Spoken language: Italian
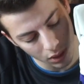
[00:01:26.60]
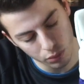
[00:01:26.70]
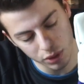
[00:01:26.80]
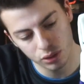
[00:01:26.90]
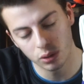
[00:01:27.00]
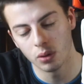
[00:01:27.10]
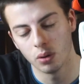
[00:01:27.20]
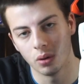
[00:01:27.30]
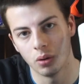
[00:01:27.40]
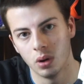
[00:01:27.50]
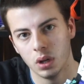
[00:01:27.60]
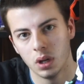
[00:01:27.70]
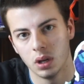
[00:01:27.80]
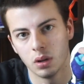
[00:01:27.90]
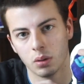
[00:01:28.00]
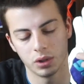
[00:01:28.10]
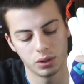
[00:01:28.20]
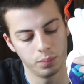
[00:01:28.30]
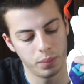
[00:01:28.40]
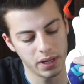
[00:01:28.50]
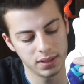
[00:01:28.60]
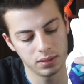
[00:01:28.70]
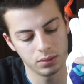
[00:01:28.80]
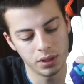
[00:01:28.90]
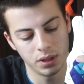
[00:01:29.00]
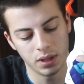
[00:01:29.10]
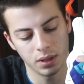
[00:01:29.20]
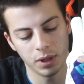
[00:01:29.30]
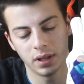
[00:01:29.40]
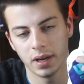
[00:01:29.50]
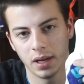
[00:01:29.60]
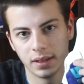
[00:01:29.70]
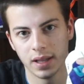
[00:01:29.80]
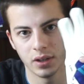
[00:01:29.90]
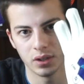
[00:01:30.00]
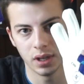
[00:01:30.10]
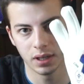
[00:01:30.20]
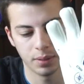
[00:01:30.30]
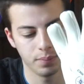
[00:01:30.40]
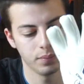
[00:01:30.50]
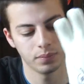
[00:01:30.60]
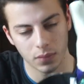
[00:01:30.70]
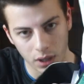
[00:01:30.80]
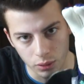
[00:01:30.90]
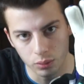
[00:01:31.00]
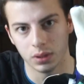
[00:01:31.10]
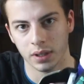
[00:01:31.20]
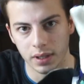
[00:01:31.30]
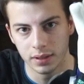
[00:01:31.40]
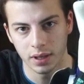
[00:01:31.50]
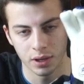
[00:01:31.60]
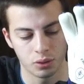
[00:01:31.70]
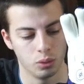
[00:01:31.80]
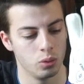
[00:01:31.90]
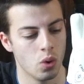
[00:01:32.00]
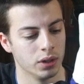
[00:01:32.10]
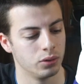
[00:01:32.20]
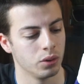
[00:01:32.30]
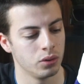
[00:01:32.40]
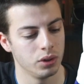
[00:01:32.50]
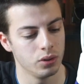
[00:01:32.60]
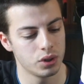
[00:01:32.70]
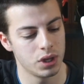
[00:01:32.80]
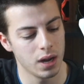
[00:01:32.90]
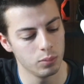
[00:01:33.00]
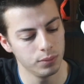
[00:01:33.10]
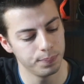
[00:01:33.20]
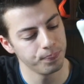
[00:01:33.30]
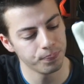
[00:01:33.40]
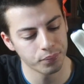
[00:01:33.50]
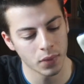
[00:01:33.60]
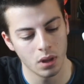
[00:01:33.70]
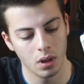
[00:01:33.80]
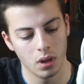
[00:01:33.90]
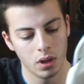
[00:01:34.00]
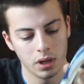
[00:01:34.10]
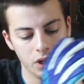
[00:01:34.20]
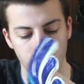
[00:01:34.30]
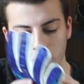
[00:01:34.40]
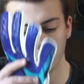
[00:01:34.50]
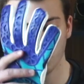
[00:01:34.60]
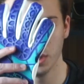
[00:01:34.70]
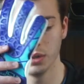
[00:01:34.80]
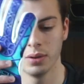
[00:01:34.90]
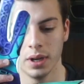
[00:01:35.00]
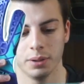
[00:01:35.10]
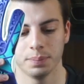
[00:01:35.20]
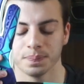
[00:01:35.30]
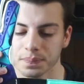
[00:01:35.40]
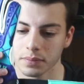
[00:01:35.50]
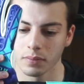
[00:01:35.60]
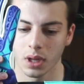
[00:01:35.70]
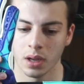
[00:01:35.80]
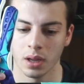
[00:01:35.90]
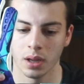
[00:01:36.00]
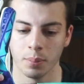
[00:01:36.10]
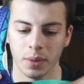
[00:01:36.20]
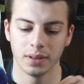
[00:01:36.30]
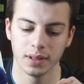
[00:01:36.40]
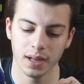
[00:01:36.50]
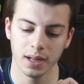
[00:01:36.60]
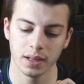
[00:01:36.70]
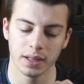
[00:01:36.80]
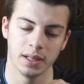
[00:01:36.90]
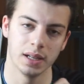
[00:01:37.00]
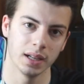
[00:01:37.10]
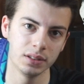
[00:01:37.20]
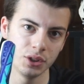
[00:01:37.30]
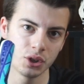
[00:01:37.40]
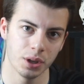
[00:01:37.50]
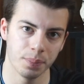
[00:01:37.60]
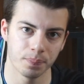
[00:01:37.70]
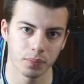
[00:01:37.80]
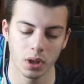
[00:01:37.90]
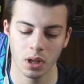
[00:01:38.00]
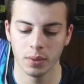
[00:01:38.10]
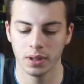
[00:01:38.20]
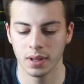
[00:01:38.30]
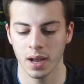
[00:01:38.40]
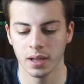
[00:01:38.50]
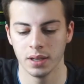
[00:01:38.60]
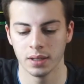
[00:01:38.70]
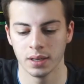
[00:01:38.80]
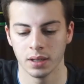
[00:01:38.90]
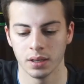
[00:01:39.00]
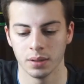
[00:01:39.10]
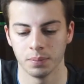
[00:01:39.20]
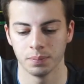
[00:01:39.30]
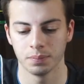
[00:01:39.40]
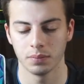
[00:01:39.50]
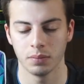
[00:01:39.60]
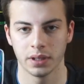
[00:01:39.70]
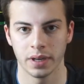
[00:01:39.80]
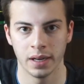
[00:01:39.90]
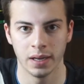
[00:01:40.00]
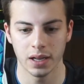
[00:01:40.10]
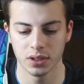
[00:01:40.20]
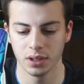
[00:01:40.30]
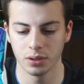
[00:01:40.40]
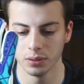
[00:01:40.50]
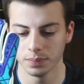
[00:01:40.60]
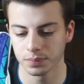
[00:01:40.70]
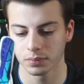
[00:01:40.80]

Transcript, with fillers: questo questo pezzo in eh, materiale tessile che aiuta nel tirar giù il guanto quando lo indossiamo. Il cinturino è eh, metà in lattice e metà in eh, materiale elastico.